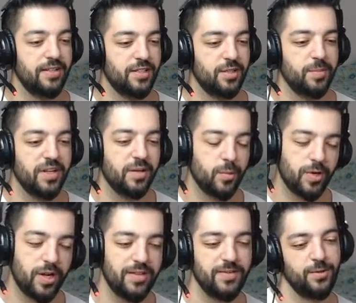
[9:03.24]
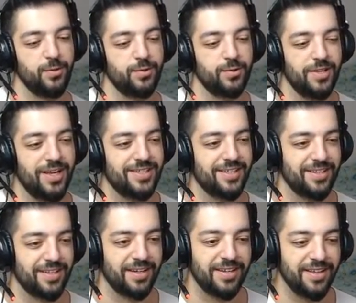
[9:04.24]
kardeşim? Bana moral veriyorsun
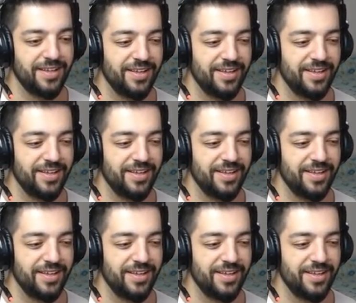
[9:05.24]
gerçekten.